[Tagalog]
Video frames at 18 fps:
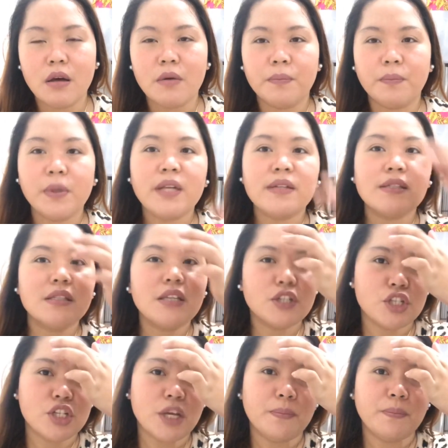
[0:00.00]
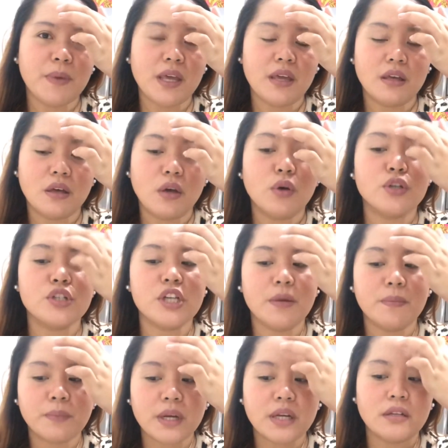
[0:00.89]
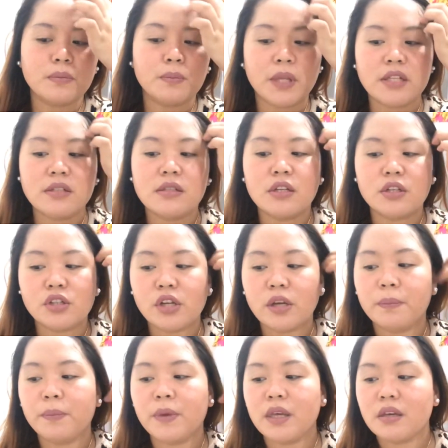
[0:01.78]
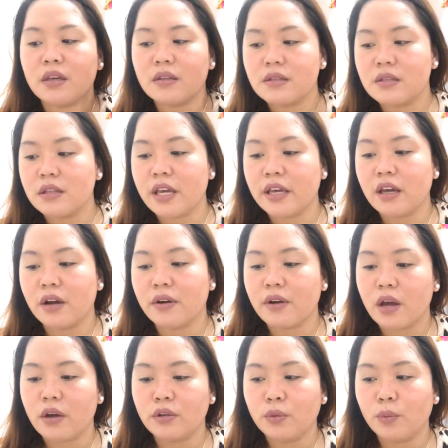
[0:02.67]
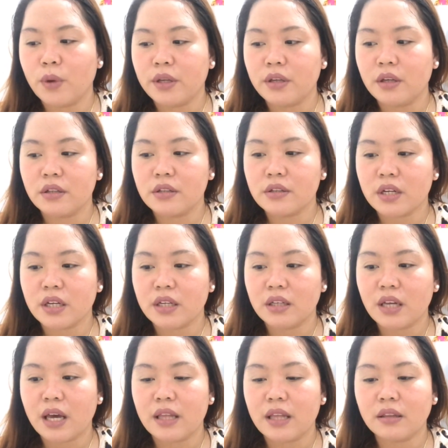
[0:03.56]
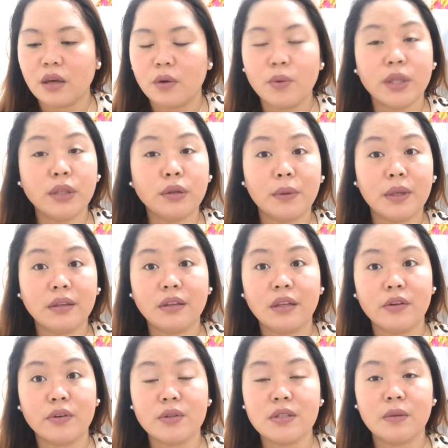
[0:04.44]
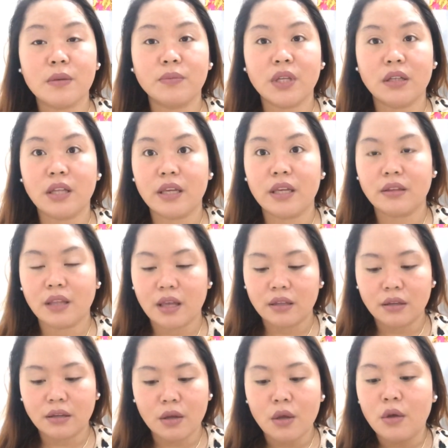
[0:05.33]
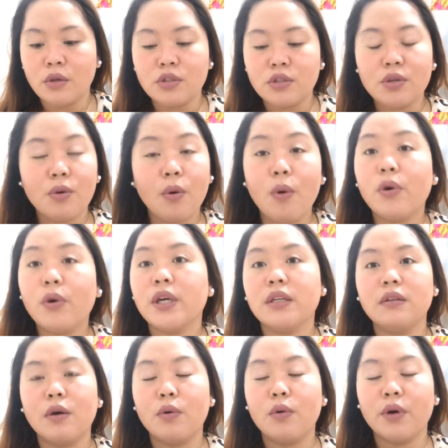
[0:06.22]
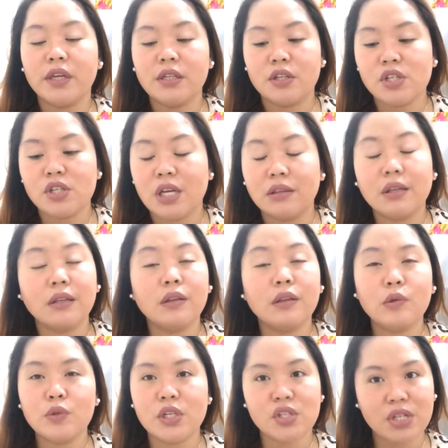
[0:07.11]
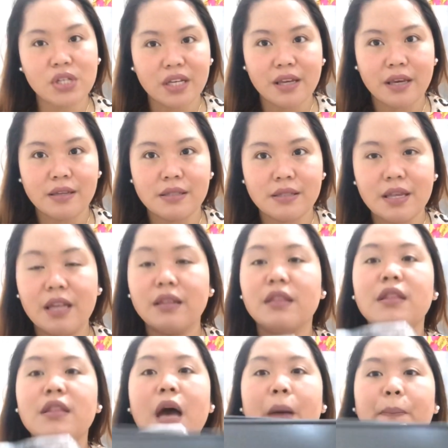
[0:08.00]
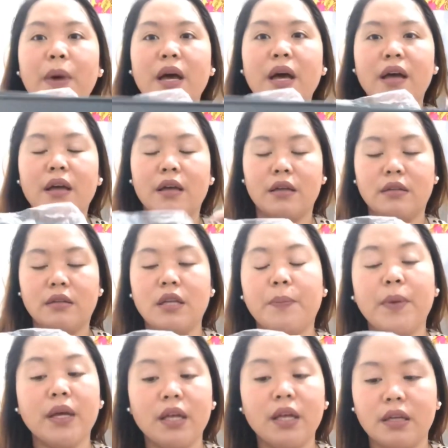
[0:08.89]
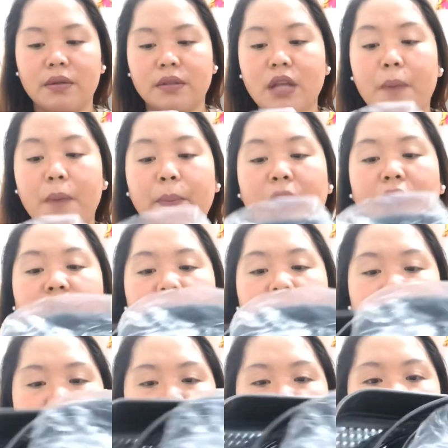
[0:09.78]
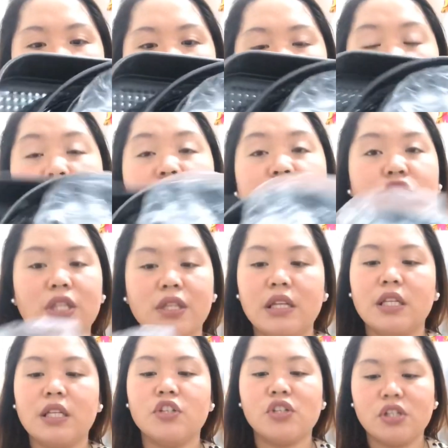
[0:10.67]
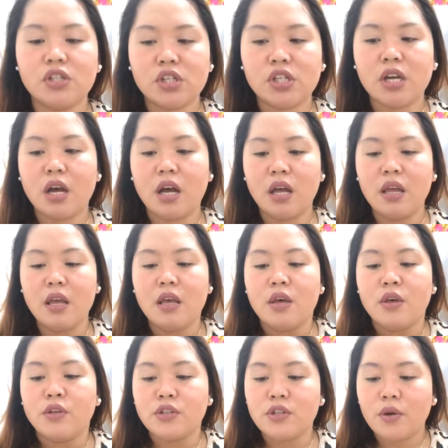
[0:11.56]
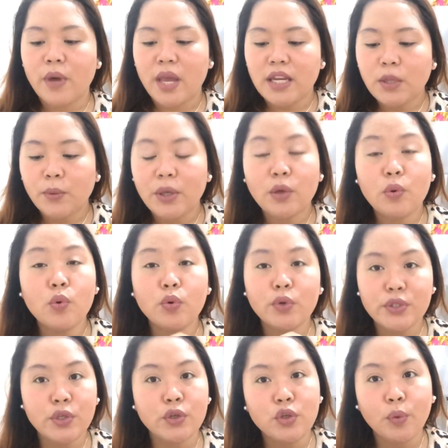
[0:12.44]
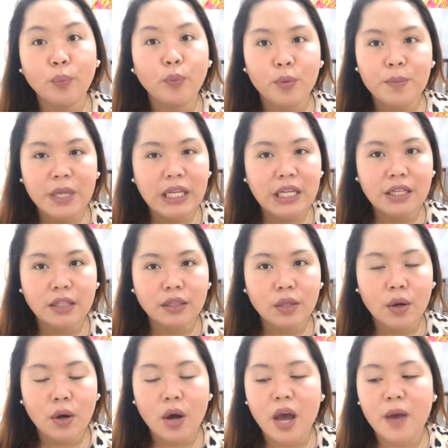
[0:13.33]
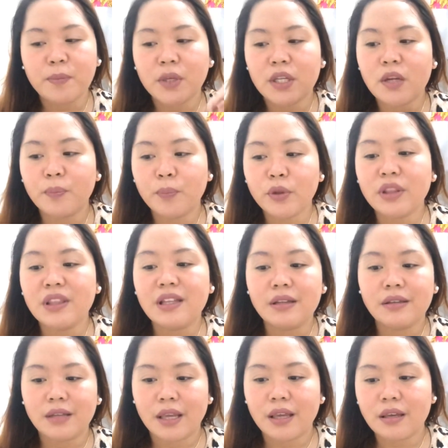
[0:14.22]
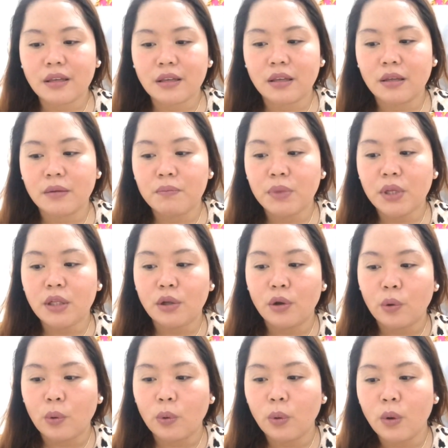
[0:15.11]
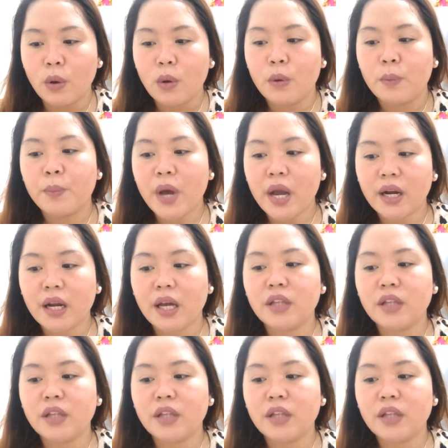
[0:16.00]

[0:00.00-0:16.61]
plus the shipping. Oh, syempre, plus the shipping is like around 100 at 120 or something like that. So, okay na okay na siya. Tatlo na siya, guys. At napaka, napaka, napakaganda niya. Legit na legit siya. So, anyway, kung gusto nyo bumili nito, I'm gonna put the link below para